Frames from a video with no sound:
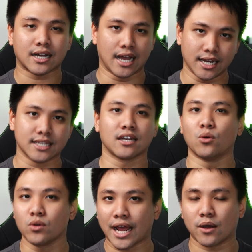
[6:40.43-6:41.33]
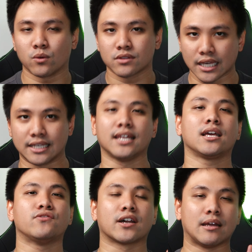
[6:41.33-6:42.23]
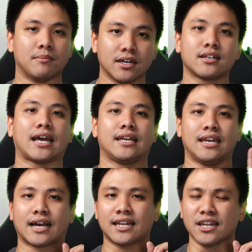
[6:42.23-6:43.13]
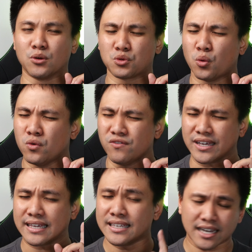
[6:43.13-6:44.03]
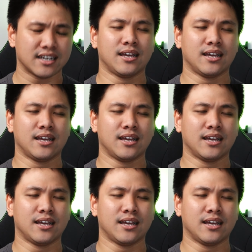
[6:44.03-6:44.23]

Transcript: kể là tình huống nào, thì chính cái phần đệm lưng này là cái điều thú vị nhất